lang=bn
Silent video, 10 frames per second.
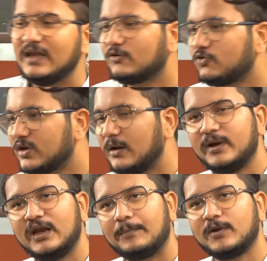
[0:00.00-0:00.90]
এই যে সোশ্যাল
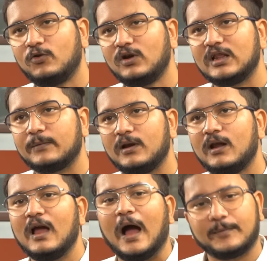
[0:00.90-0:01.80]
মিডিয়া আপনি খুলে দেখবেন
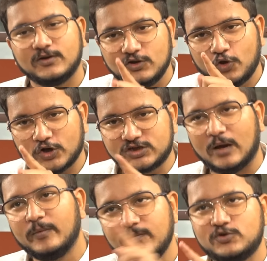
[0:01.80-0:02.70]
আপনার যদি
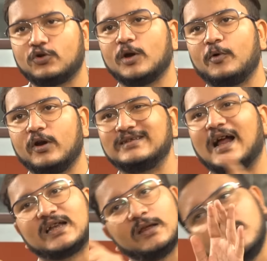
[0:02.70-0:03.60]
দশটা মিম চোখে পড়ে
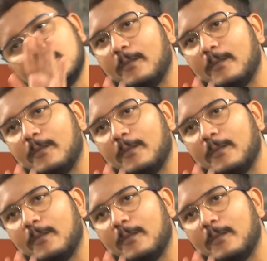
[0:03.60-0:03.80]
চারটে মিম